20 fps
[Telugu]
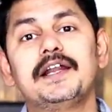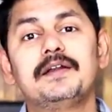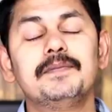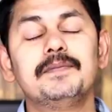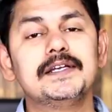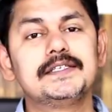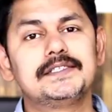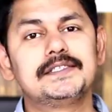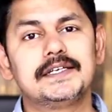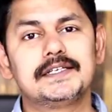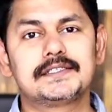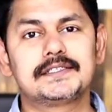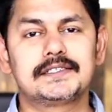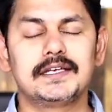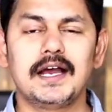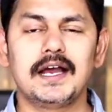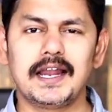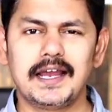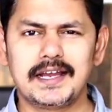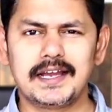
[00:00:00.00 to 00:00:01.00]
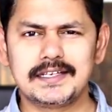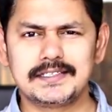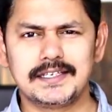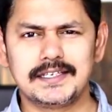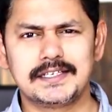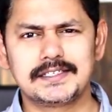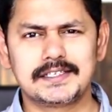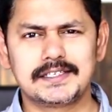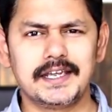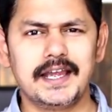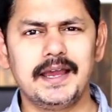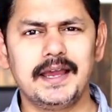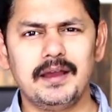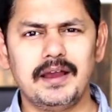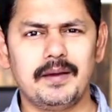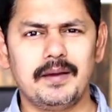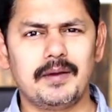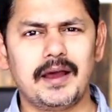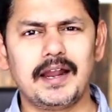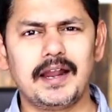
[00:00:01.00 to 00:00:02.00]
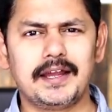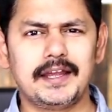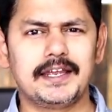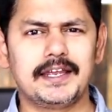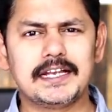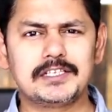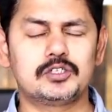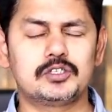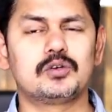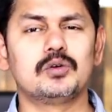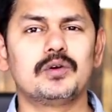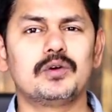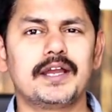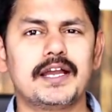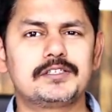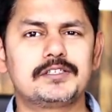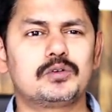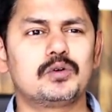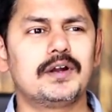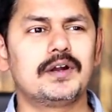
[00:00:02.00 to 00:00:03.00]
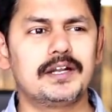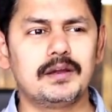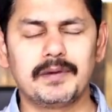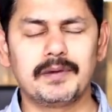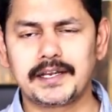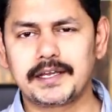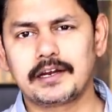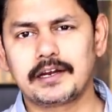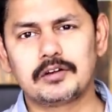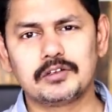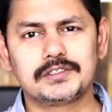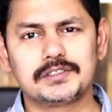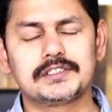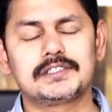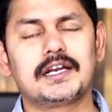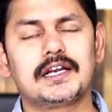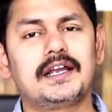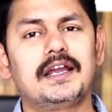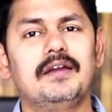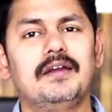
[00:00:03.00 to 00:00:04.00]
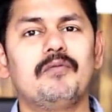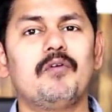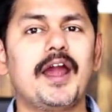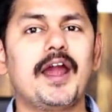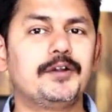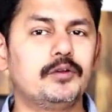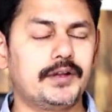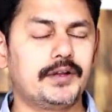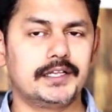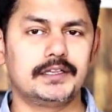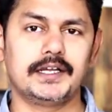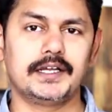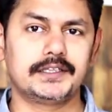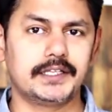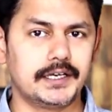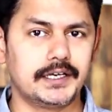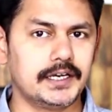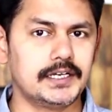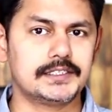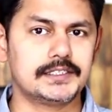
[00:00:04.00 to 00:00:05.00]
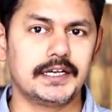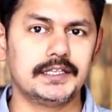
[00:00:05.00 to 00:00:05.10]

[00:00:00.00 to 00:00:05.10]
రెడ్మీ సిక్స్ అలాగే సిక్స్ ఏ అలాగే అలాగే ఎస్ టూ ఎస్ టూ అంటే మనకి ఇక్కడ వచ్చేసరికి వై టూ కింద అయితే రిలీజ్